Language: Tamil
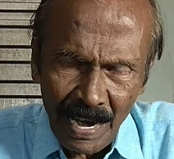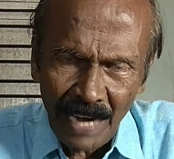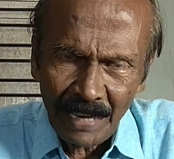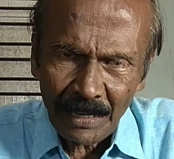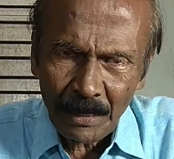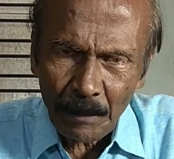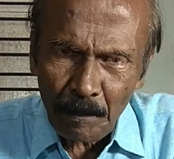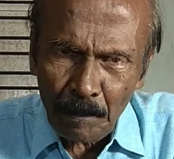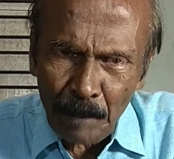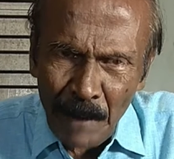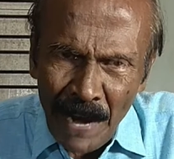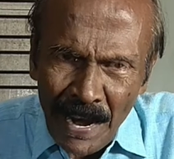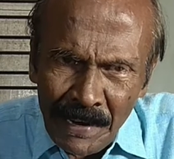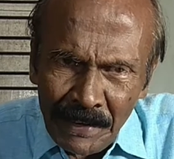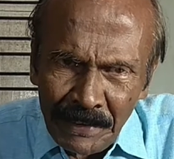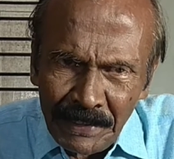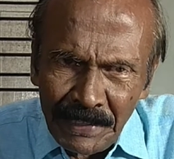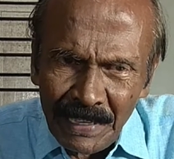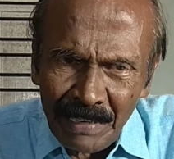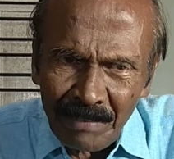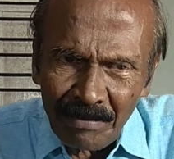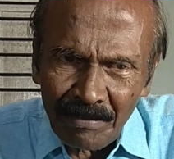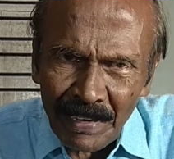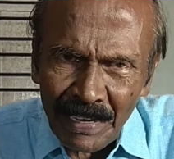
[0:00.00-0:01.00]
அந்த
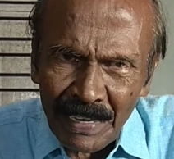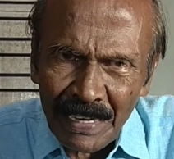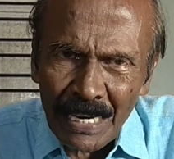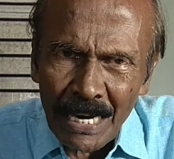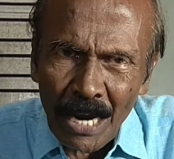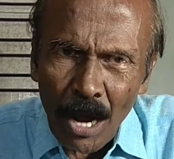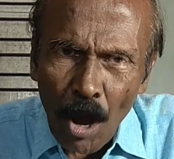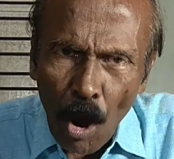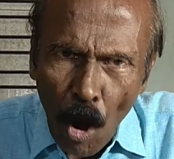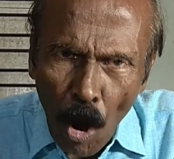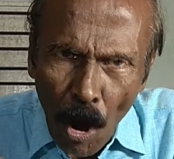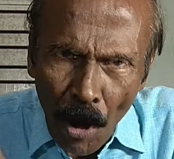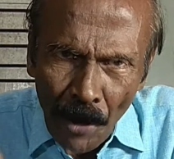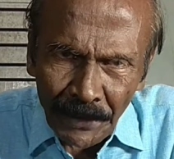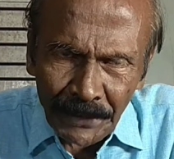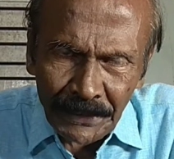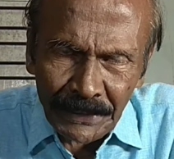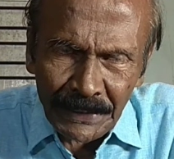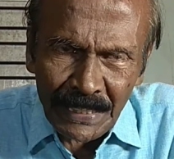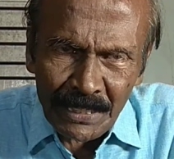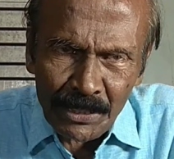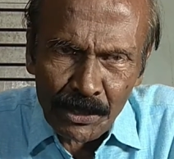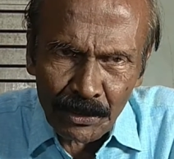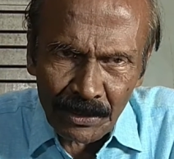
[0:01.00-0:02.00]
பெயிண்டிங் வரைகிற
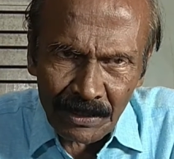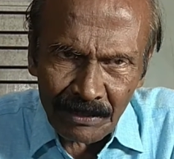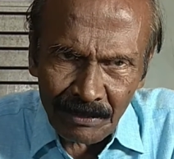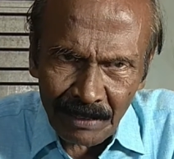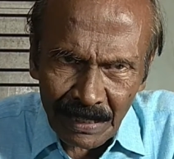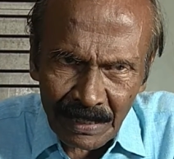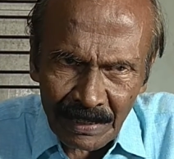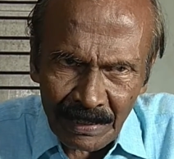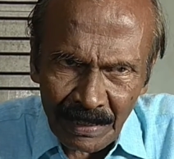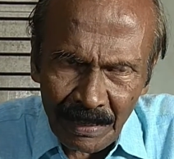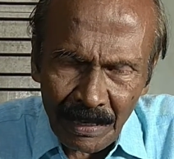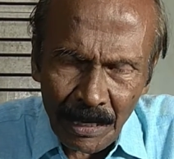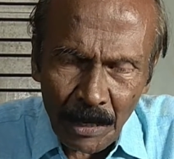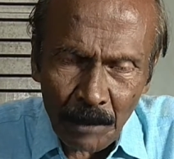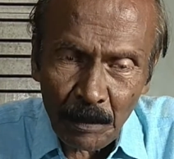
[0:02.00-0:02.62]
ஆர்டிஸ்ட் வந்து